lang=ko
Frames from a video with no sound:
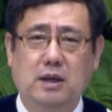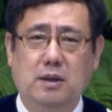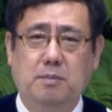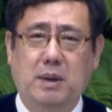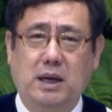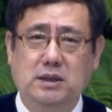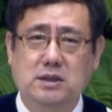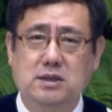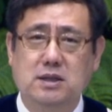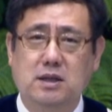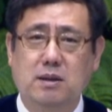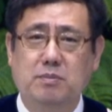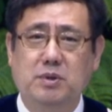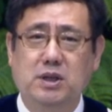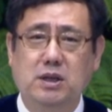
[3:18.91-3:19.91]
많은
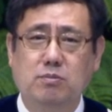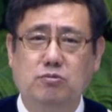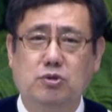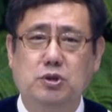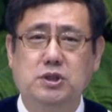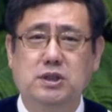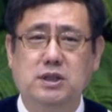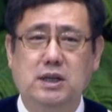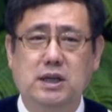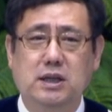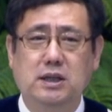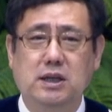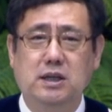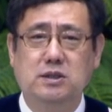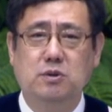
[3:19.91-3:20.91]
사람들이 무엇인가에
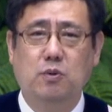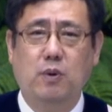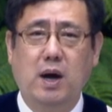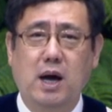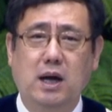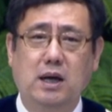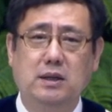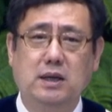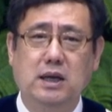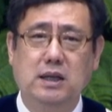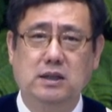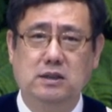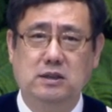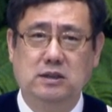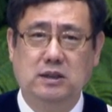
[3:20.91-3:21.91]
대해서 화가 나
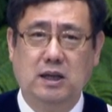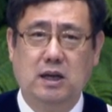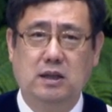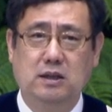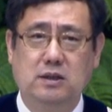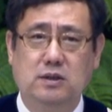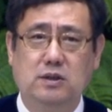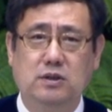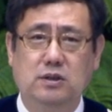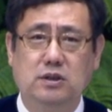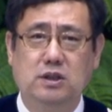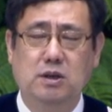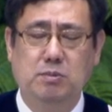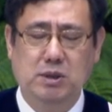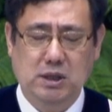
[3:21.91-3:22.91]
있는 듯한 그런
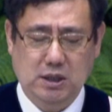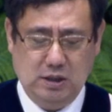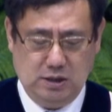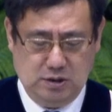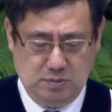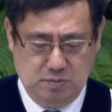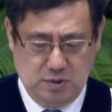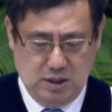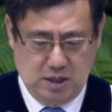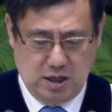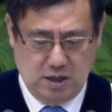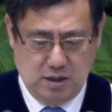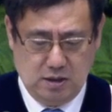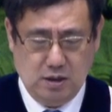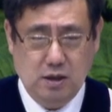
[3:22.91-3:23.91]
느낌이
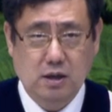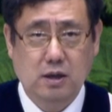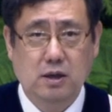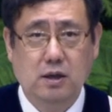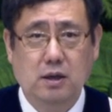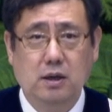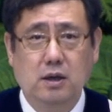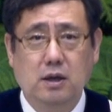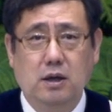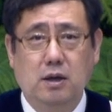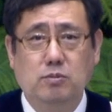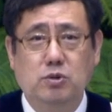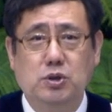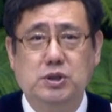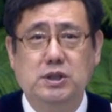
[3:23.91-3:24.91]
듭니다.
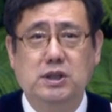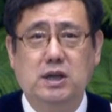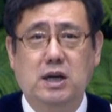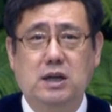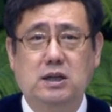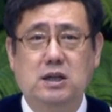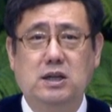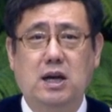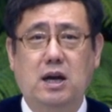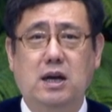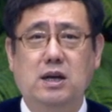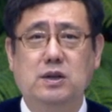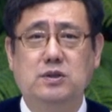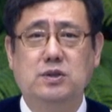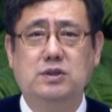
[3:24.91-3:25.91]
무엇인가를
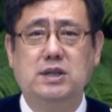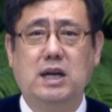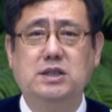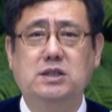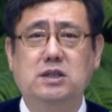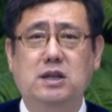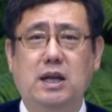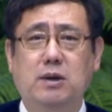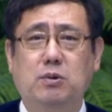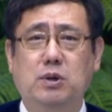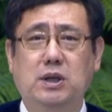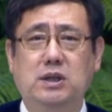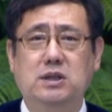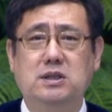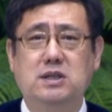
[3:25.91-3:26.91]
향하여서 짜증을 내고
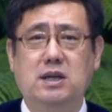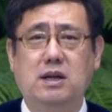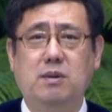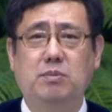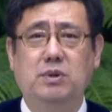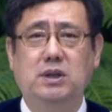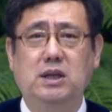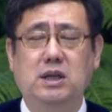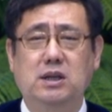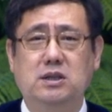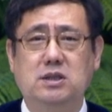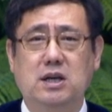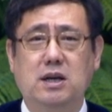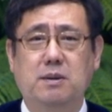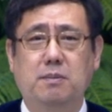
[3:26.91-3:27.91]
있는 사람들이
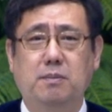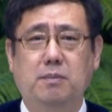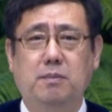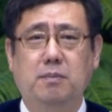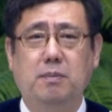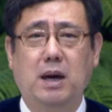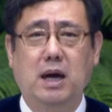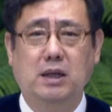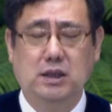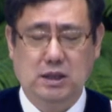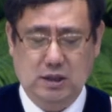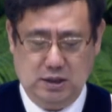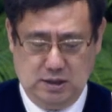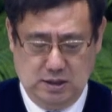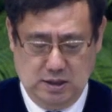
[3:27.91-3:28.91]
참
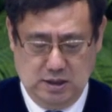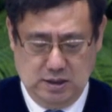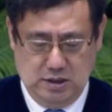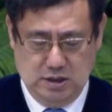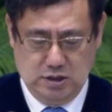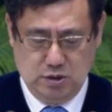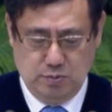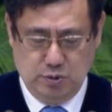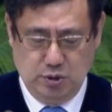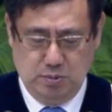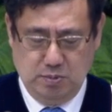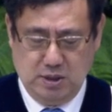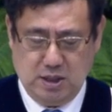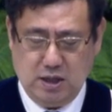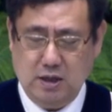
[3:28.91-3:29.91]
많이 있어
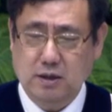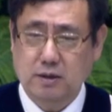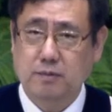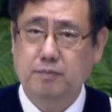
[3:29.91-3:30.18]
보입니다.